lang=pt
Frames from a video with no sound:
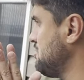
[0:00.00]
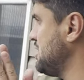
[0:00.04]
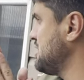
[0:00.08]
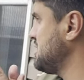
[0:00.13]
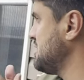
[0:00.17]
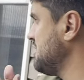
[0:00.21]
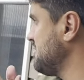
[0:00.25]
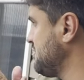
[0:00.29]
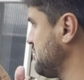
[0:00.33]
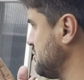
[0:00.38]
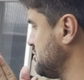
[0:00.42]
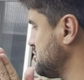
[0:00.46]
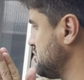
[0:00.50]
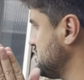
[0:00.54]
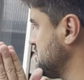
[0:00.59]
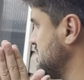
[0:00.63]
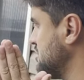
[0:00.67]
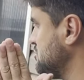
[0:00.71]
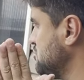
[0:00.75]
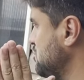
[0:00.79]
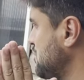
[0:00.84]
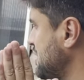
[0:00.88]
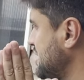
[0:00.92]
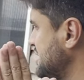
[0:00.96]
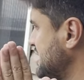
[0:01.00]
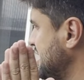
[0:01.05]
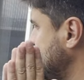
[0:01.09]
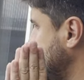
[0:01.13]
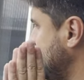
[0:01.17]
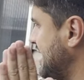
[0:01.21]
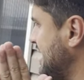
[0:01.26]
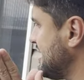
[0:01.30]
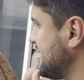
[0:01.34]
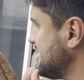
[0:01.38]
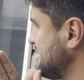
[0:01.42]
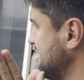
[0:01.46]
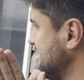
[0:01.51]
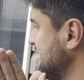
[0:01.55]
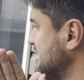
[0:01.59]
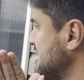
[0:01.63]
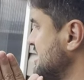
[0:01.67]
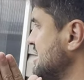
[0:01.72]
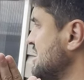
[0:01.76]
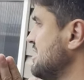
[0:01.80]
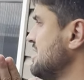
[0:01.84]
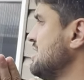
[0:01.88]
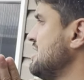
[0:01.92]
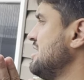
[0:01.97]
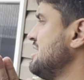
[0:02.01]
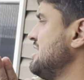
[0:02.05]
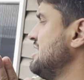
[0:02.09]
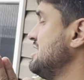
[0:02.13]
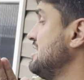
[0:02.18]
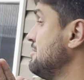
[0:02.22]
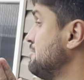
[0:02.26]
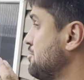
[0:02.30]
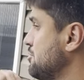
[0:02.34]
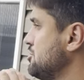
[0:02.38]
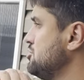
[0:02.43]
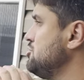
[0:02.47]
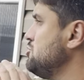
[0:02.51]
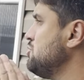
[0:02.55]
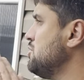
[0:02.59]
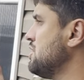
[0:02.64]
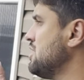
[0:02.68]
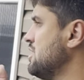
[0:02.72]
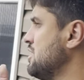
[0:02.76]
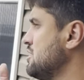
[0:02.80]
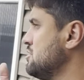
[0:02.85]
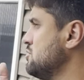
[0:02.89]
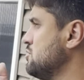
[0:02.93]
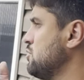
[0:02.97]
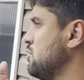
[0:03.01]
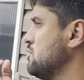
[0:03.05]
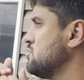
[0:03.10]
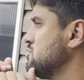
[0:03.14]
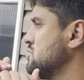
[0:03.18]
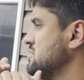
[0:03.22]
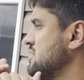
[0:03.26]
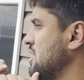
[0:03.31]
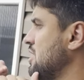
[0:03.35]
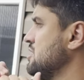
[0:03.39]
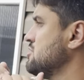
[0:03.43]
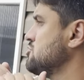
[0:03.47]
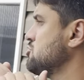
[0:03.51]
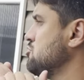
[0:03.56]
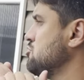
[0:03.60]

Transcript: Marina ficou estudando um ano em casa e depois de um ano, quando os casos